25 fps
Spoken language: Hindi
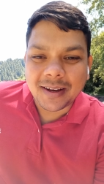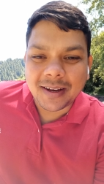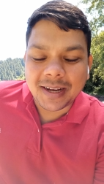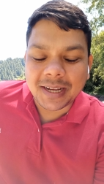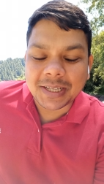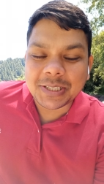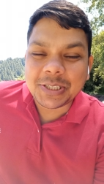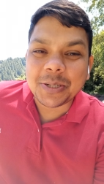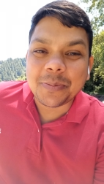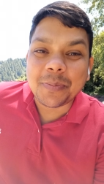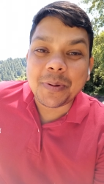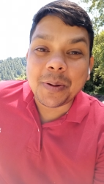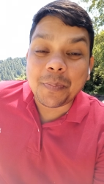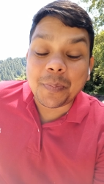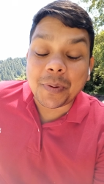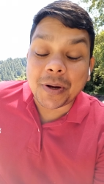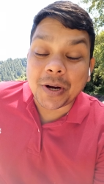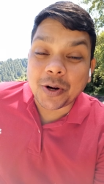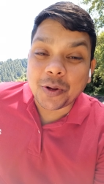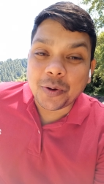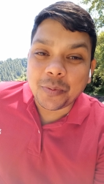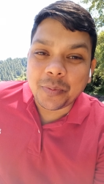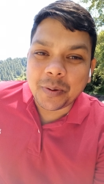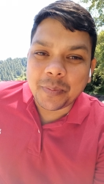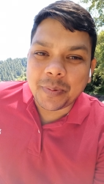आज जब मैं
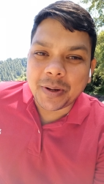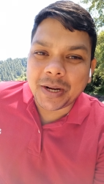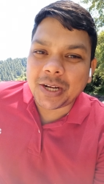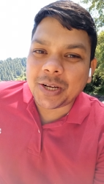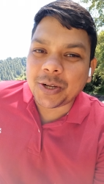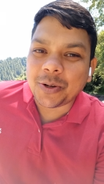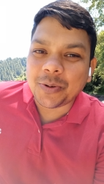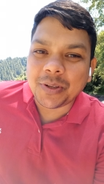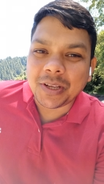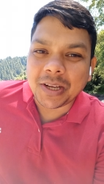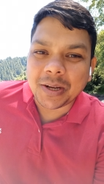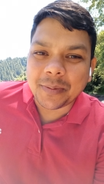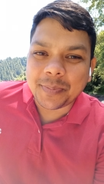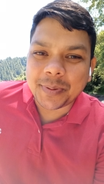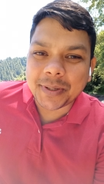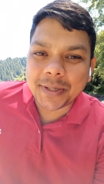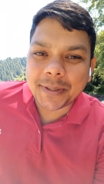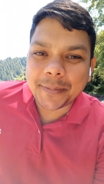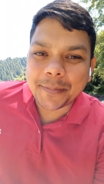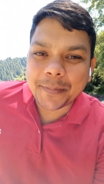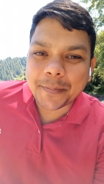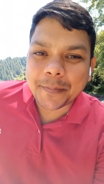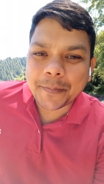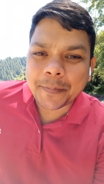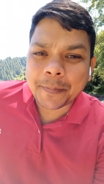पहाड़ों में बैठा हूँ यहाँ पर
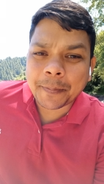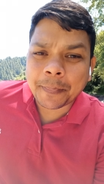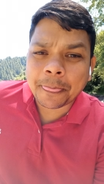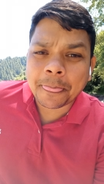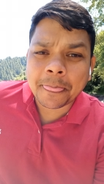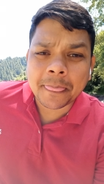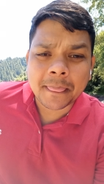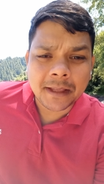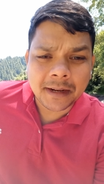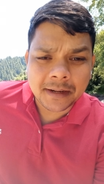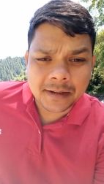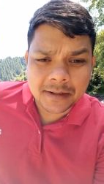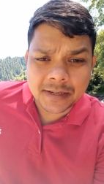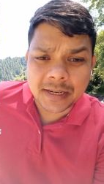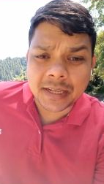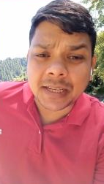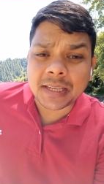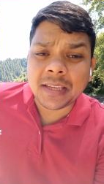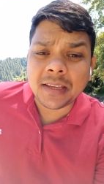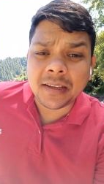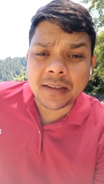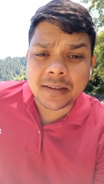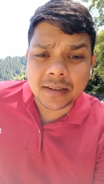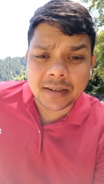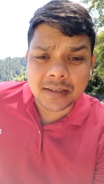
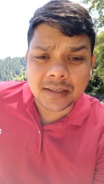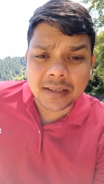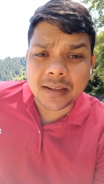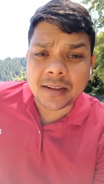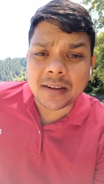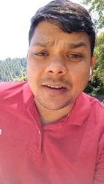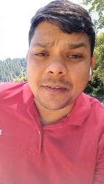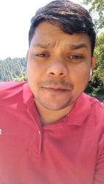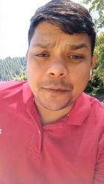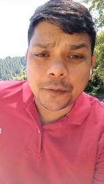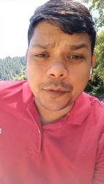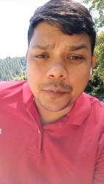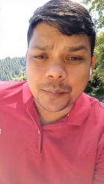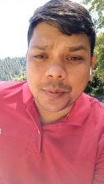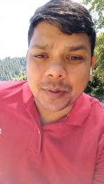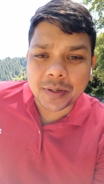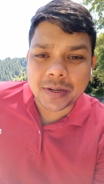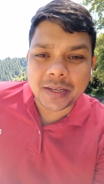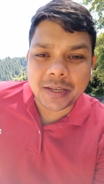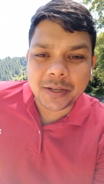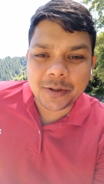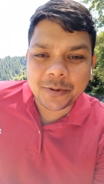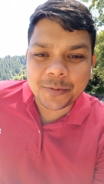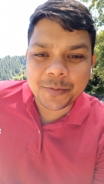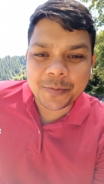ट्रैकिंग करके काफ़ी ऊपर
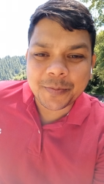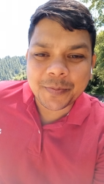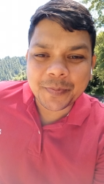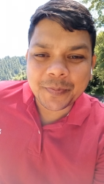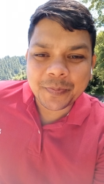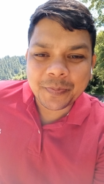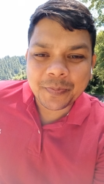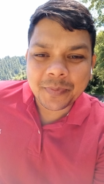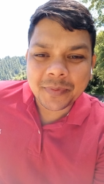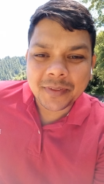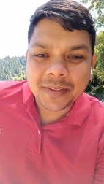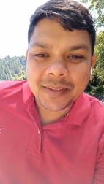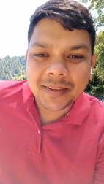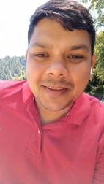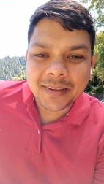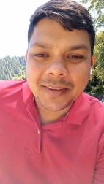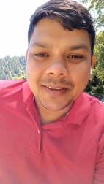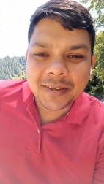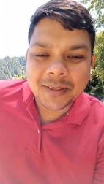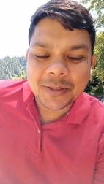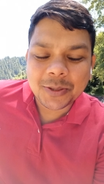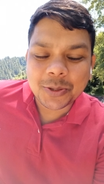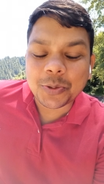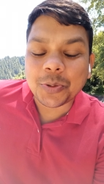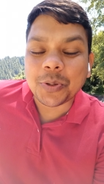आया हूँ
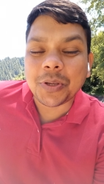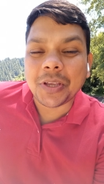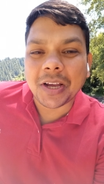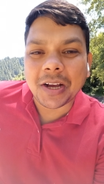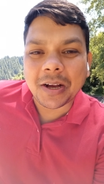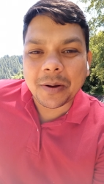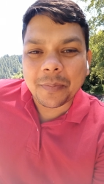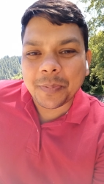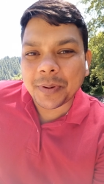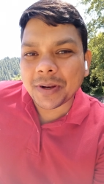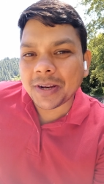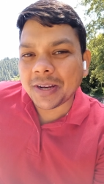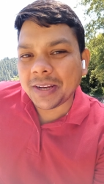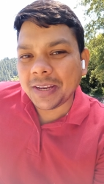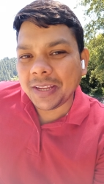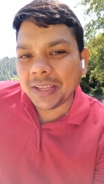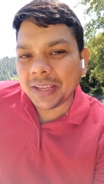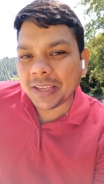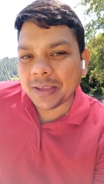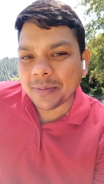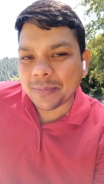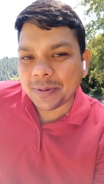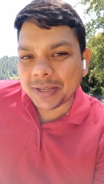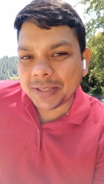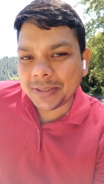तो यहाँ पर आने
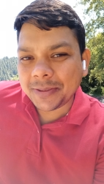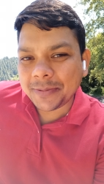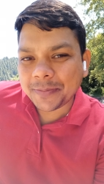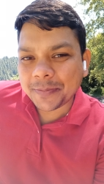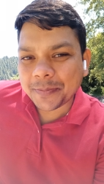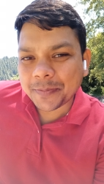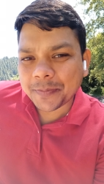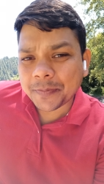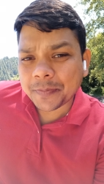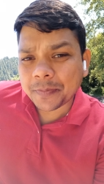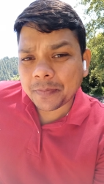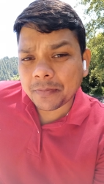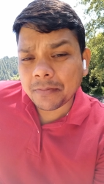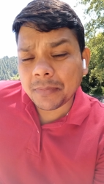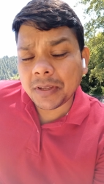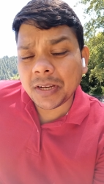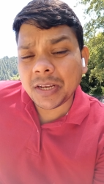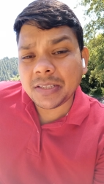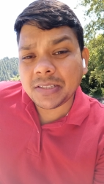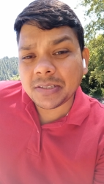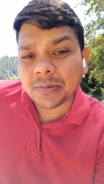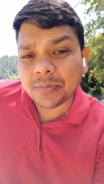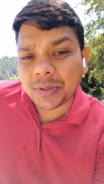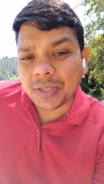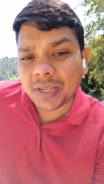के बाद मैंने
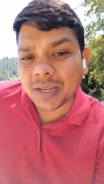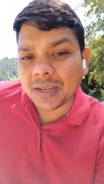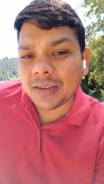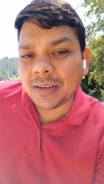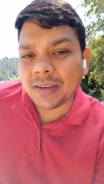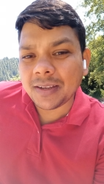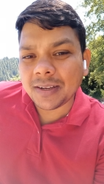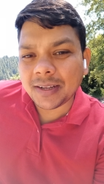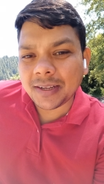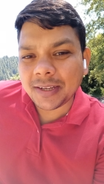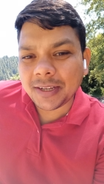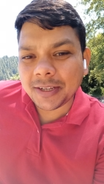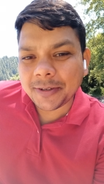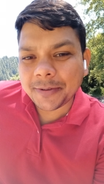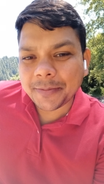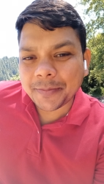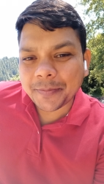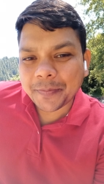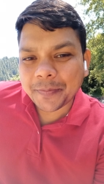जब ध्यान लगाया